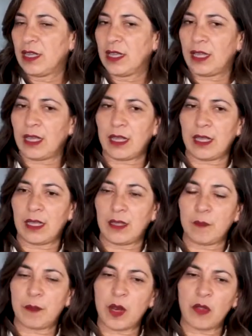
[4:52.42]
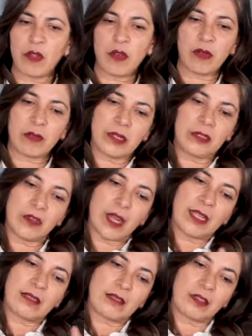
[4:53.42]
Y, pero yo, todas
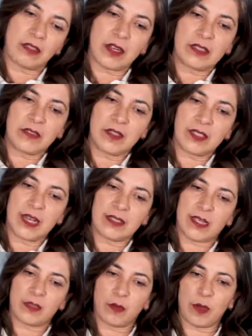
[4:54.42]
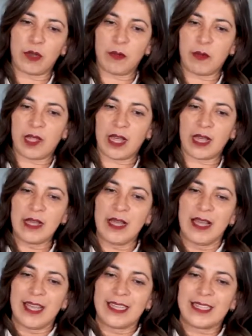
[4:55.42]
las decisiones difíciles que he tomado en mi vida,
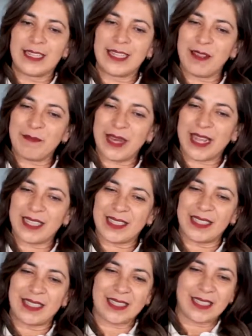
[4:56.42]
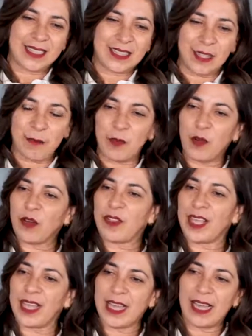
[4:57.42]
siempre que sientes ese temor
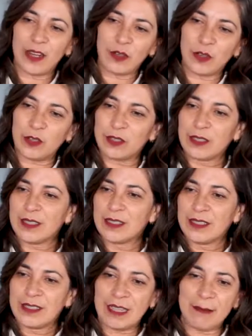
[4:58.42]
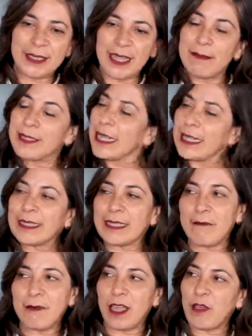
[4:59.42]
de que algo, sabes, sabes que
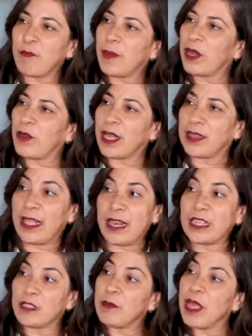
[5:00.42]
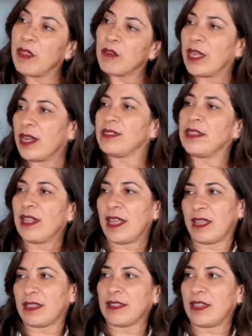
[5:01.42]
está bien, pero que tienes miedo, quiere decir que
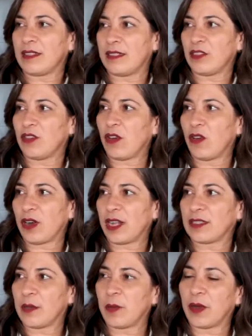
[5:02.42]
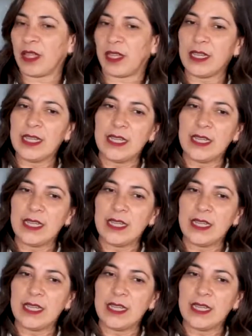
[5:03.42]
ahí es la decisión correcta, porque